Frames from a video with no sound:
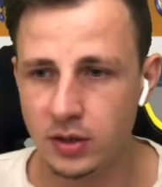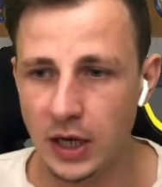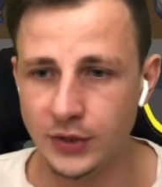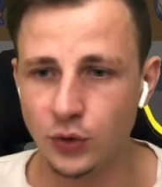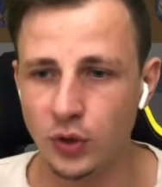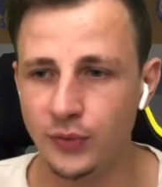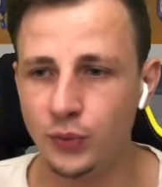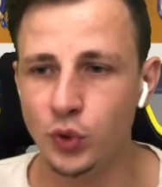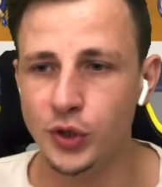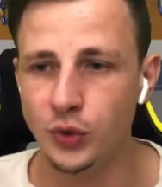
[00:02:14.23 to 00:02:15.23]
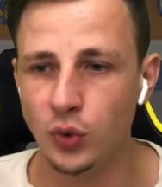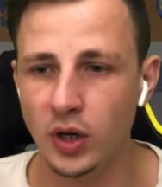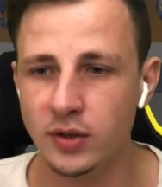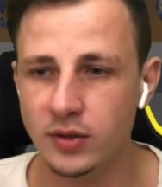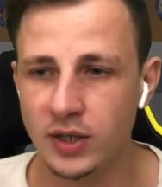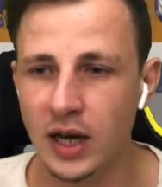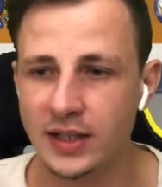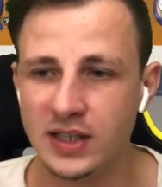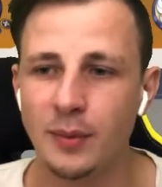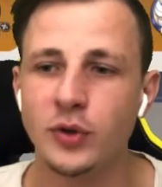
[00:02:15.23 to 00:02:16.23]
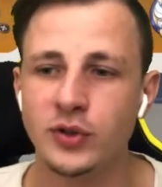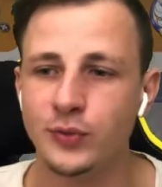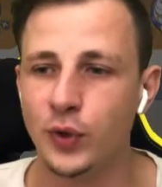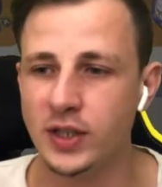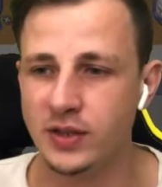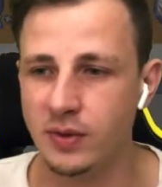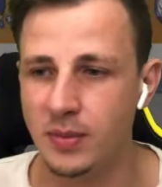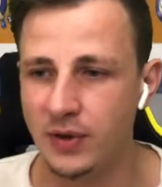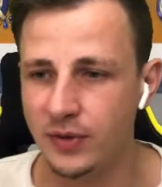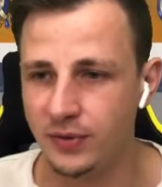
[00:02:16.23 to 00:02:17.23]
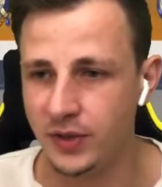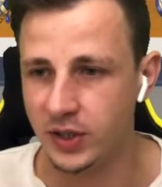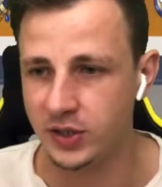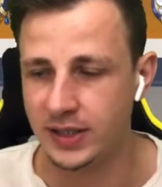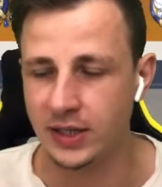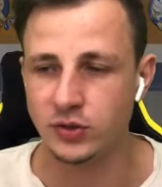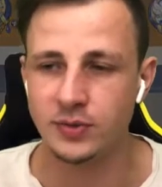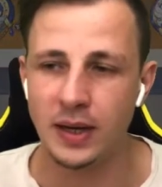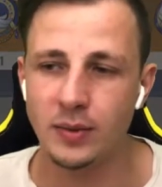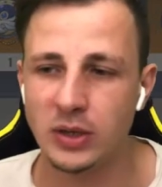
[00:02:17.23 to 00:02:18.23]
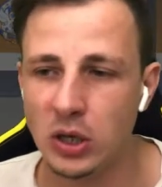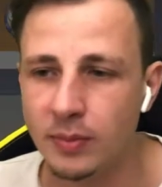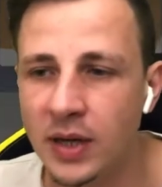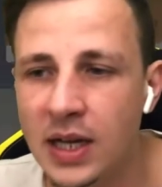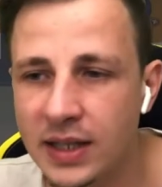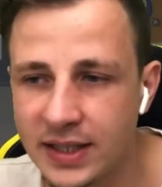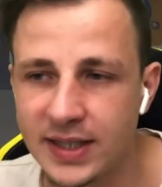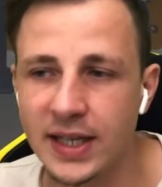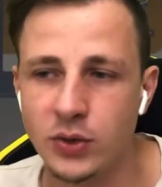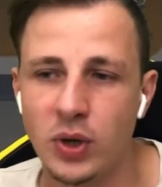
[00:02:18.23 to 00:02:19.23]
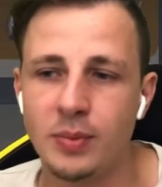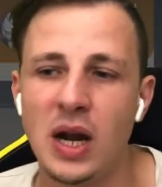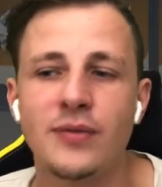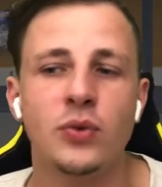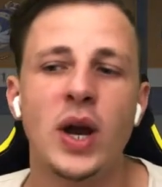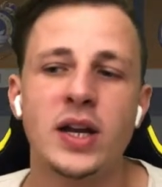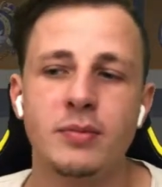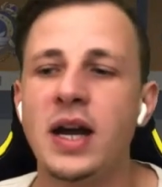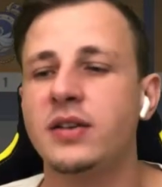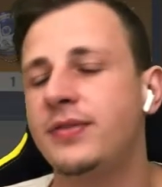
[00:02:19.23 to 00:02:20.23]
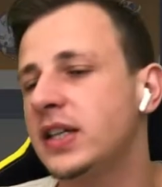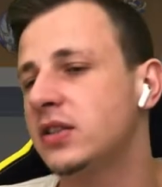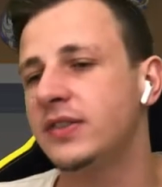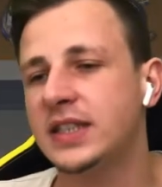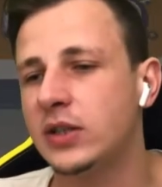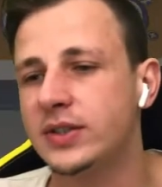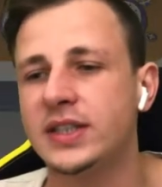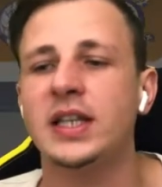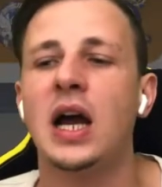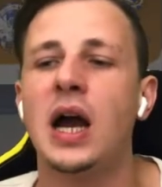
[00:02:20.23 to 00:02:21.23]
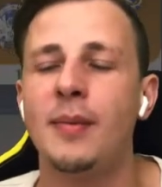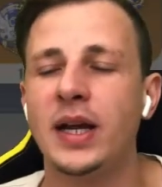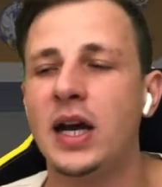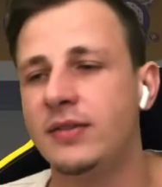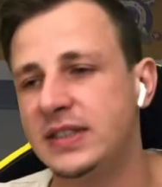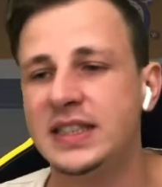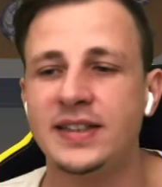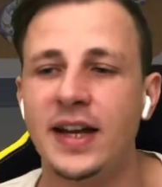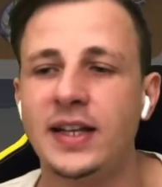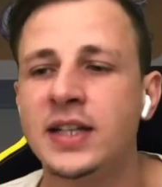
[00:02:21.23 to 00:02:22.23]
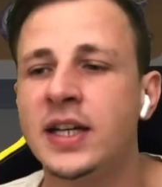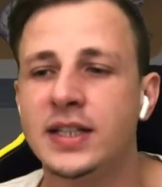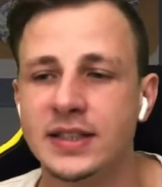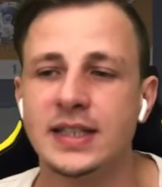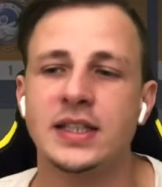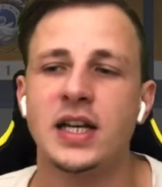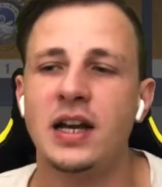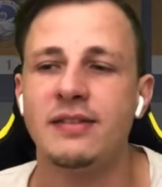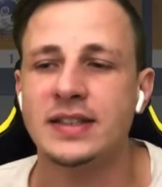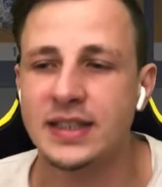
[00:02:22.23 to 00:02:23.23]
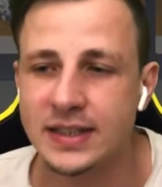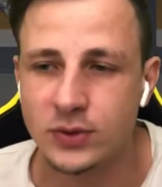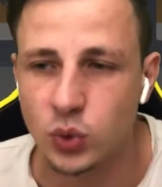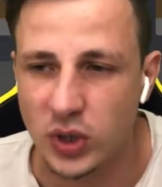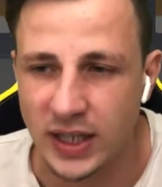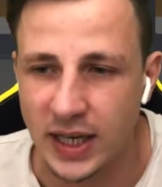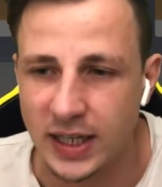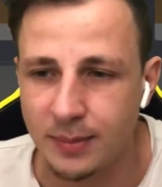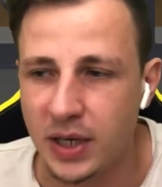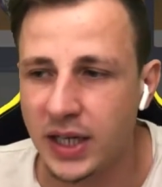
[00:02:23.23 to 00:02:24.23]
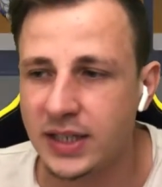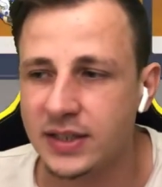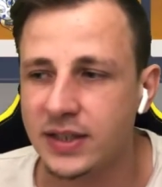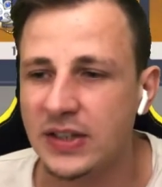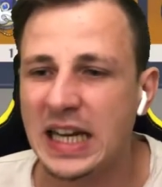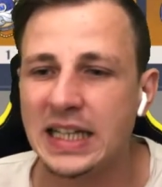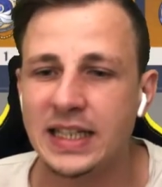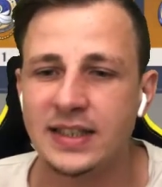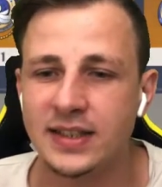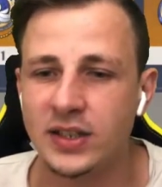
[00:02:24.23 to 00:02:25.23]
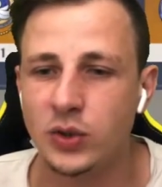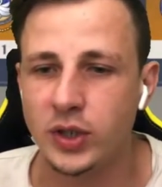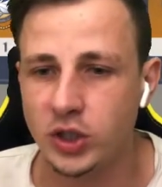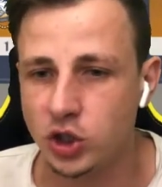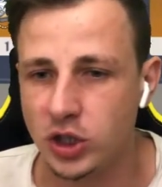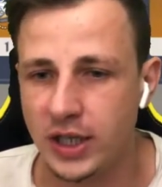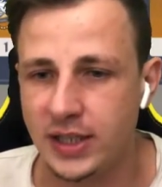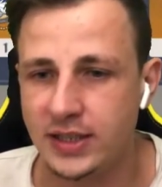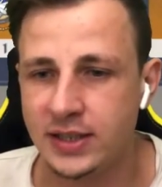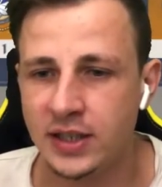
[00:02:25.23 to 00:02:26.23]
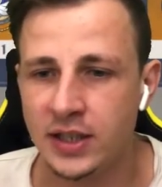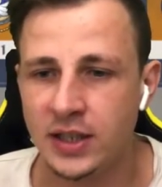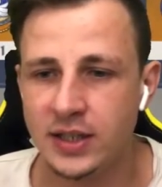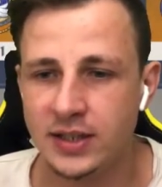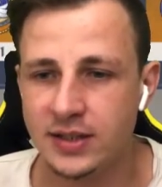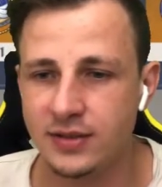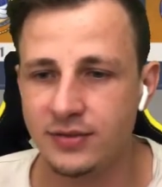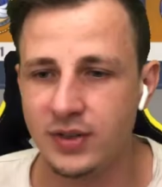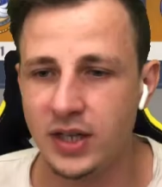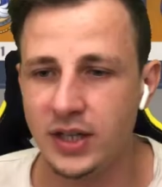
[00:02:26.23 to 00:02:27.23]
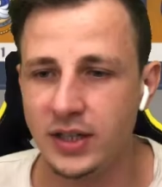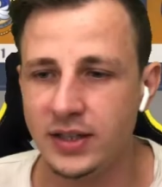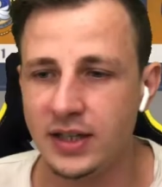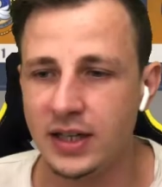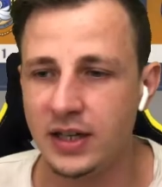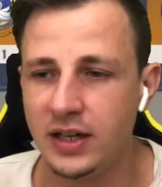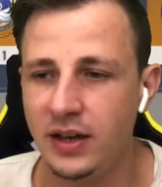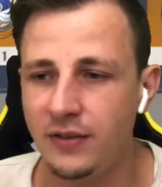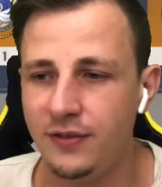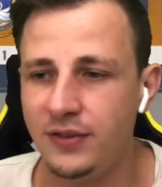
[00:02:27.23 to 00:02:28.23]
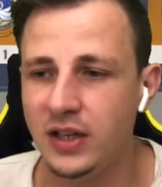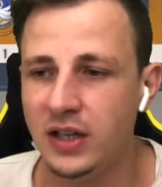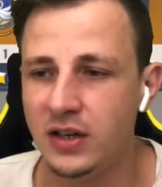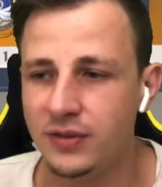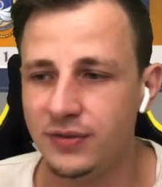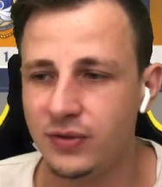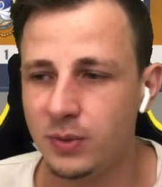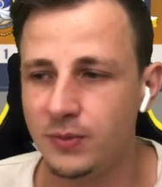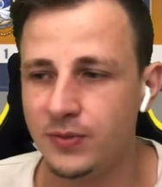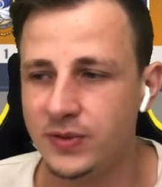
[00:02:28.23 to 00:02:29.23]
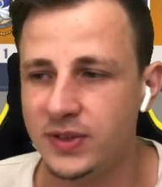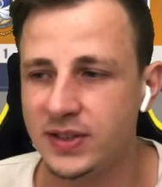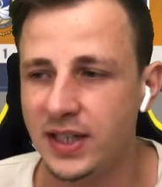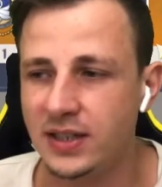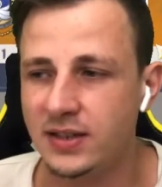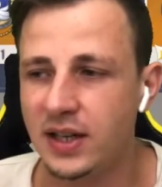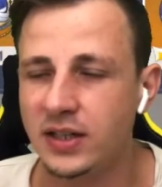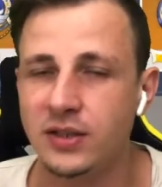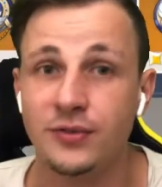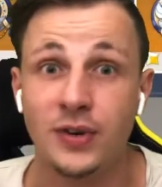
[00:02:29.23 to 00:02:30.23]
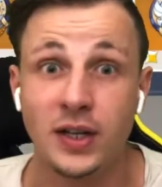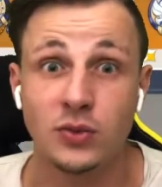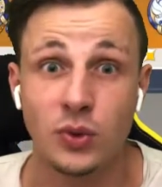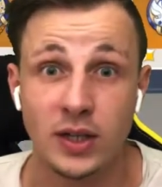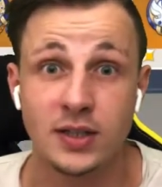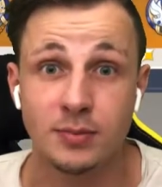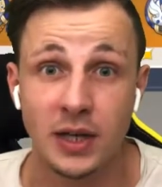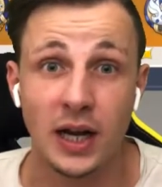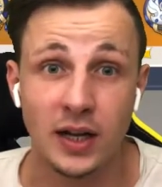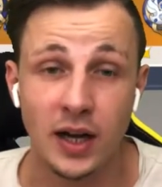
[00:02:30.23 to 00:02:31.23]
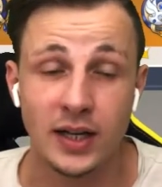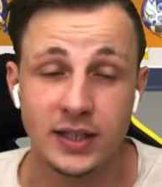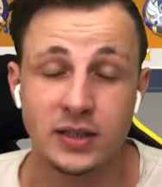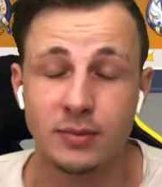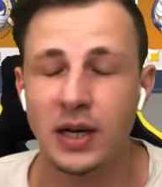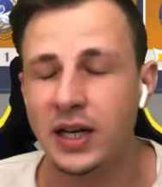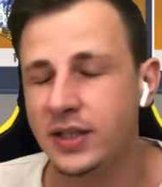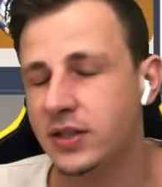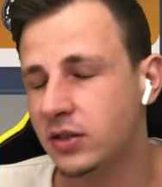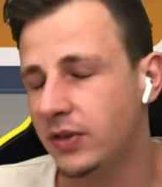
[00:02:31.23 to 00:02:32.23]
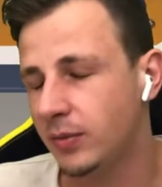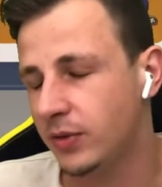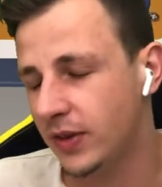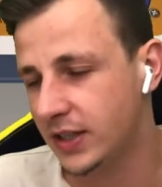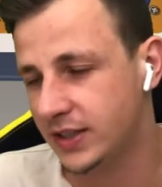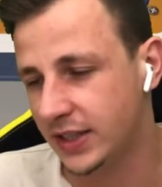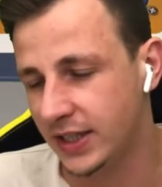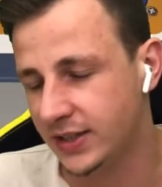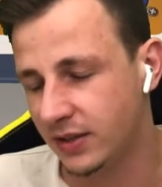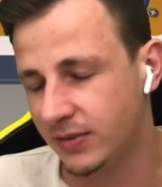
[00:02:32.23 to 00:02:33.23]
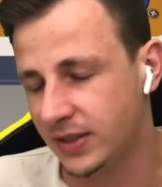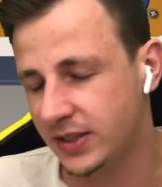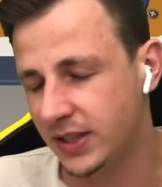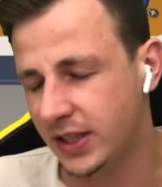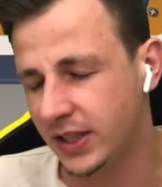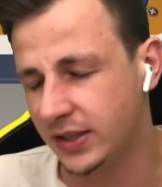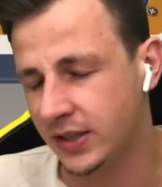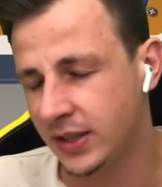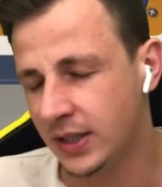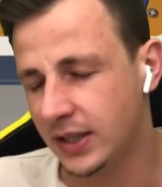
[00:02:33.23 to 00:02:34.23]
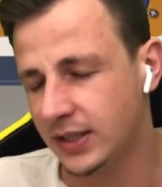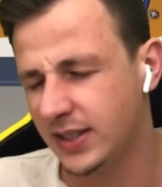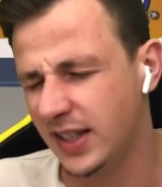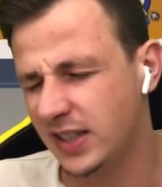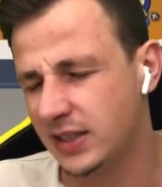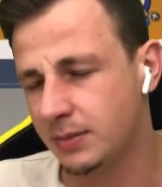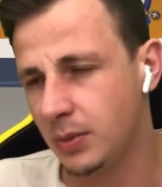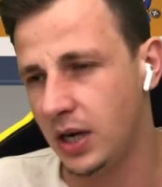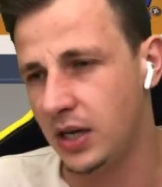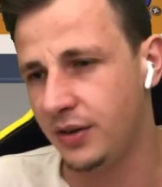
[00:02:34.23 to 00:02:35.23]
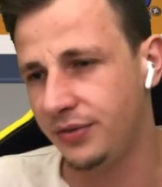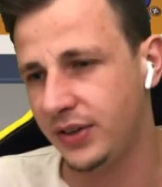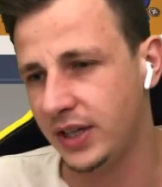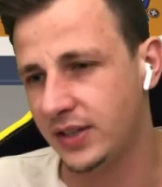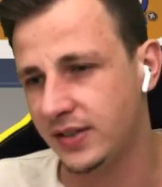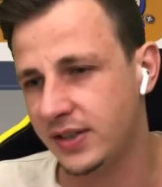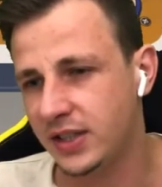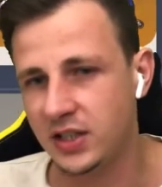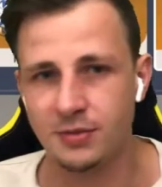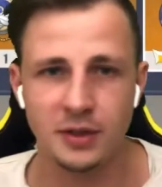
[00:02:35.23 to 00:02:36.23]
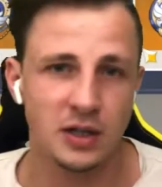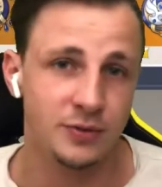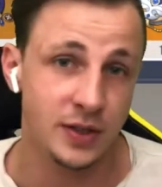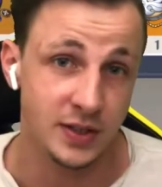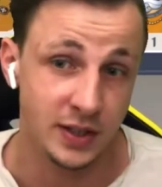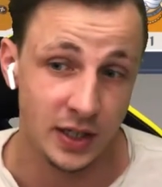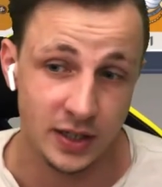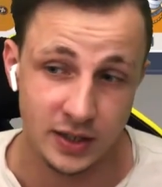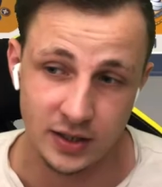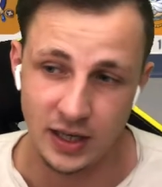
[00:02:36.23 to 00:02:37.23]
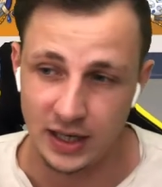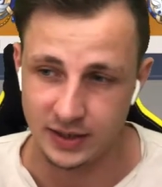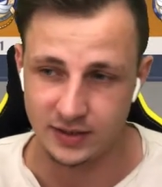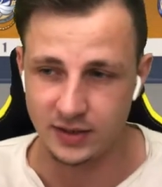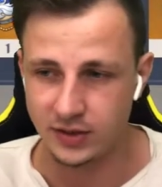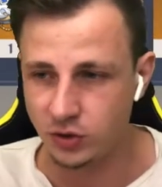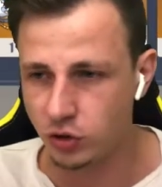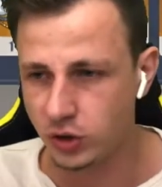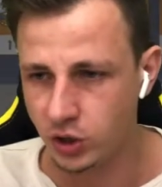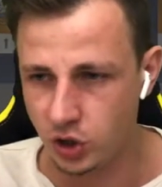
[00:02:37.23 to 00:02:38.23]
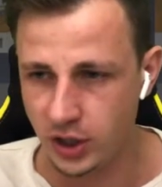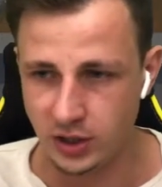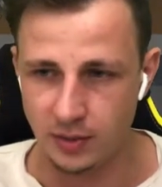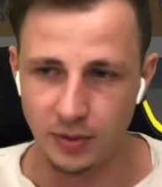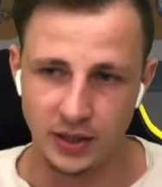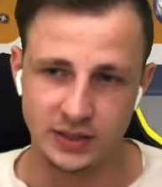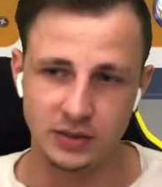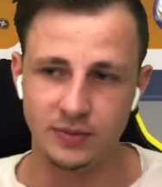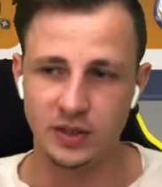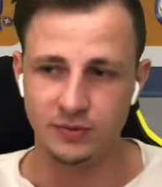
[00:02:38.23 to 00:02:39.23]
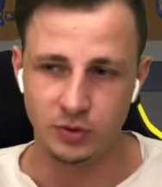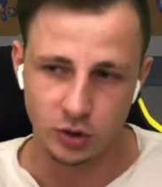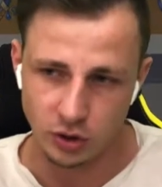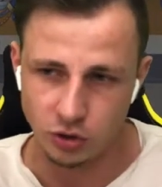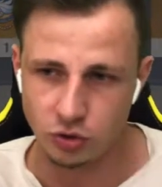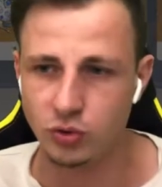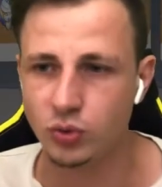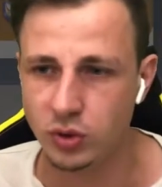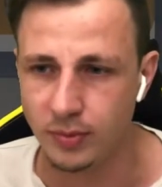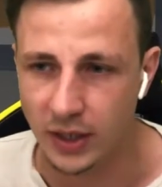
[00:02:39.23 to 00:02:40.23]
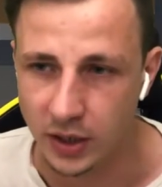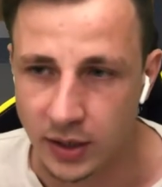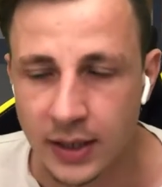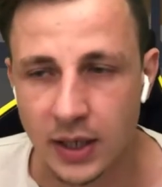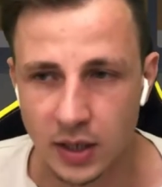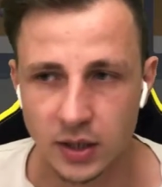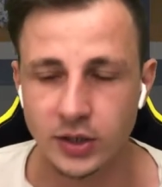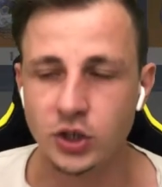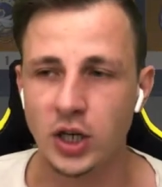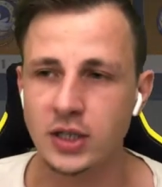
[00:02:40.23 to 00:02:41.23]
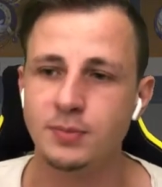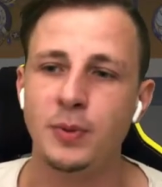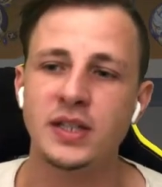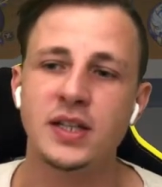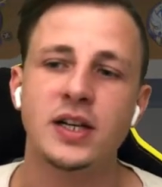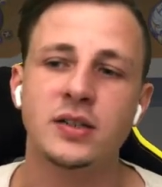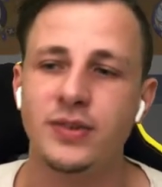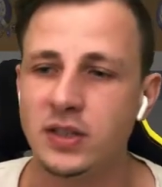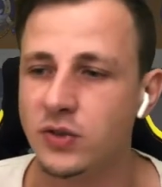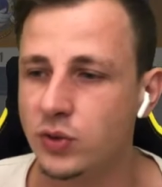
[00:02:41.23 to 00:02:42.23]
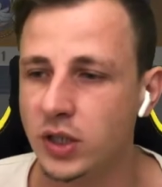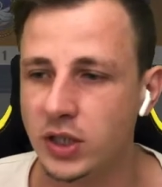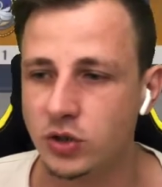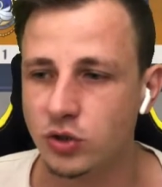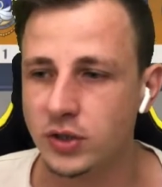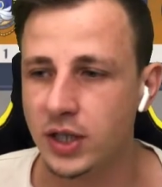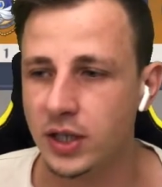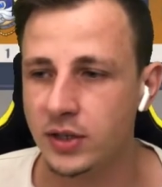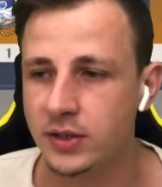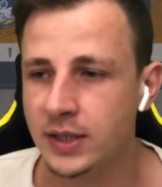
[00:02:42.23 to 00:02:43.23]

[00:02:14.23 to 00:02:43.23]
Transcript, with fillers: Achso, gefühlt nur. Ja, das kam mir nur so vor, als hätte man mehrfach vier Statuswerte bekommen. Tatsächlich kriegt man einfach random Artefakte, wie es aussieht. Ah, aber ja, wie Sie sehen, sind da teilweise ganz gute Dinger dabei. Das wären jetzt theoretisch 1, 2, 3, 4, 5, 6 Artefakt-Runs mit angereichertem Harz. Also wir haben quasi jetzt investiert 6 mal 40, 240 äh, Harz. Das ist schon nicht schlecht, der Preis, den wir da... Wir kriegen da schon eine gute Menge. Äh, die Chance, bessere Artefakte zu kriegen, ist schon da.